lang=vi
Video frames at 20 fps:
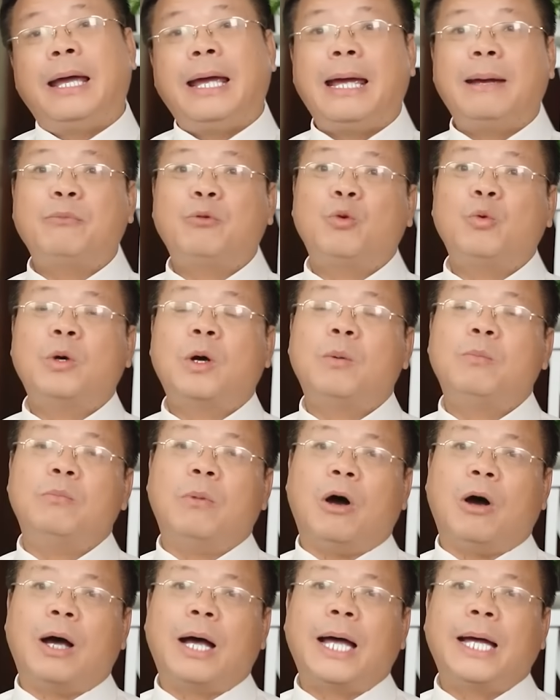em cũng không
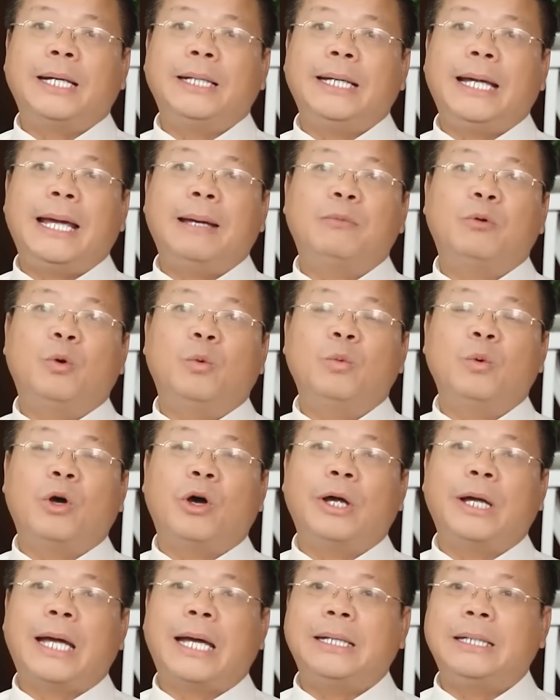bỏ anh, em cũng
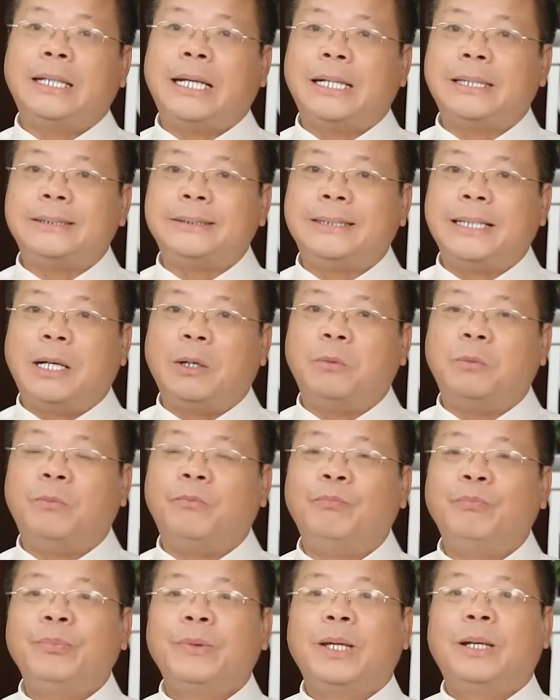coi anh là chồng,